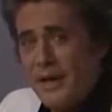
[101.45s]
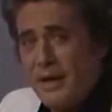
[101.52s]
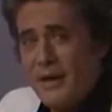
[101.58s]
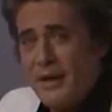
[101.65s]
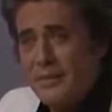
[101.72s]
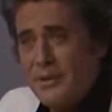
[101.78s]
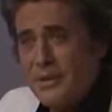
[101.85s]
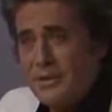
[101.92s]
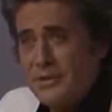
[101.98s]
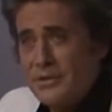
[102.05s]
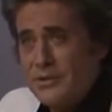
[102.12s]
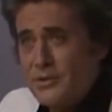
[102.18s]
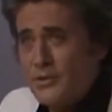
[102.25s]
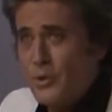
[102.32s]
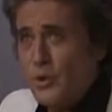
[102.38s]
Derhal bir
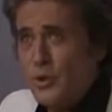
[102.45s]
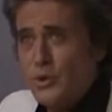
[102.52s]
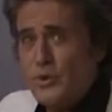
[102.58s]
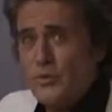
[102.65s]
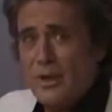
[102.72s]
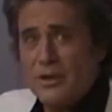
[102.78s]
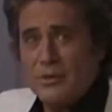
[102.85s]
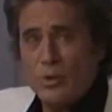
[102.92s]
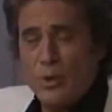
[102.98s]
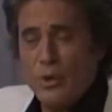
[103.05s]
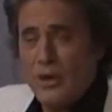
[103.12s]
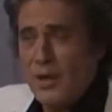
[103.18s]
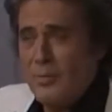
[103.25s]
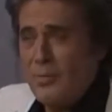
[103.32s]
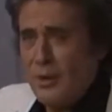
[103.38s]
judo oyunu var
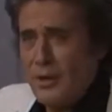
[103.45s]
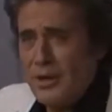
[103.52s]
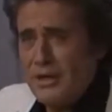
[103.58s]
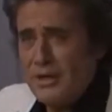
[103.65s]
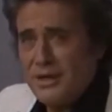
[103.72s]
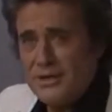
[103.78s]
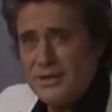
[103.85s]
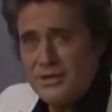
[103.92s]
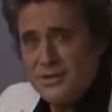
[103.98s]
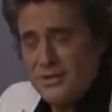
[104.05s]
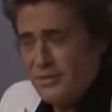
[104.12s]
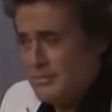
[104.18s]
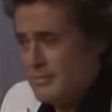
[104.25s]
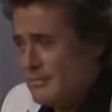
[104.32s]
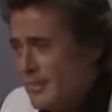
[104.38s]
kol kapma ona
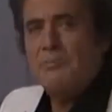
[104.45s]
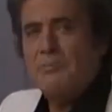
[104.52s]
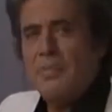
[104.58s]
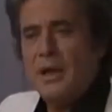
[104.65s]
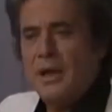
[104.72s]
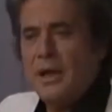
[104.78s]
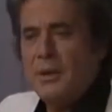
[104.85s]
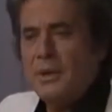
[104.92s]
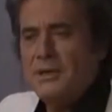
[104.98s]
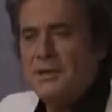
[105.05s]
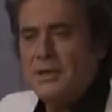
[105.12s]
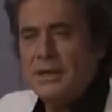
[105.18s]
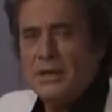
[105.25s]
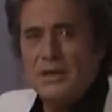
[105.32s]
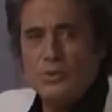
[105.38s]
geçtim.
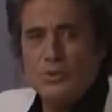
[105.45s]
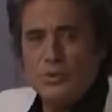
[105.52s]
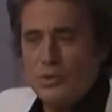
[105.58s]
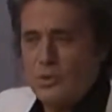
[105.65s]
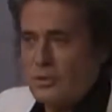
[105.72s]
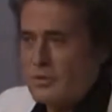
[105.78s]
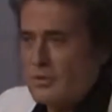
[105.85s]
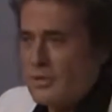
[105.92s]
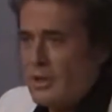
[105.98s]
Beraberce yere düştük.